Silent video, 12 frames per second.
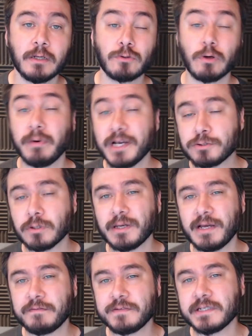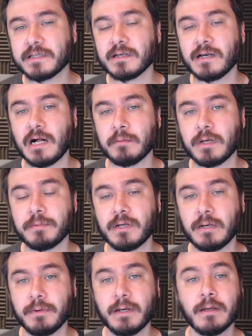Tobias o kadar fizikli kalmayabilir
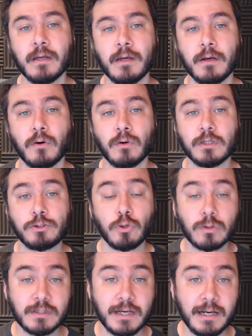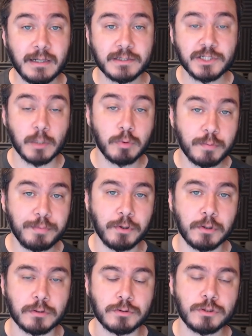ama o da çok daha çabuk bir
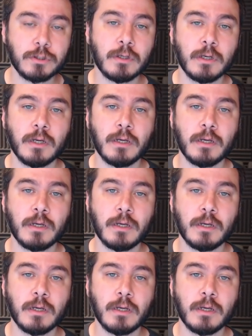oyuncu.